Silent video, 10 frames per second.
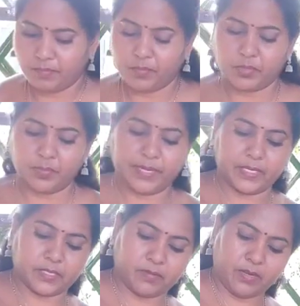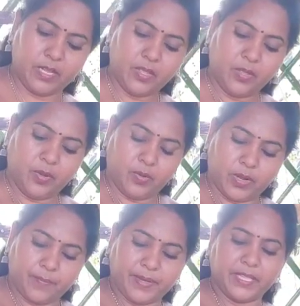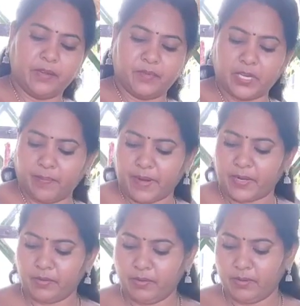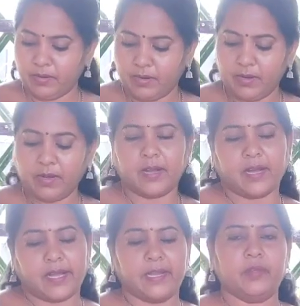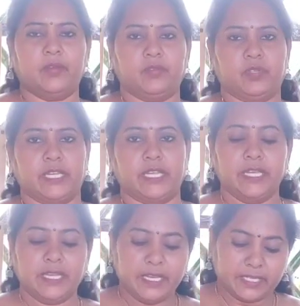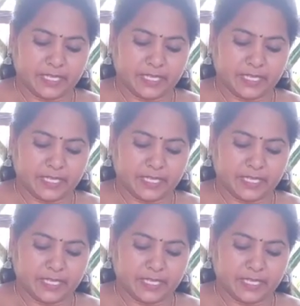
ఇప్పుడు మూత పెట్టేసుకుందాం పెట్టుకుని ఐదు నిమిషాలు హై ఫ్లేమ్లో రెండు నిమిషాలు లో ఫ్లేమ్లో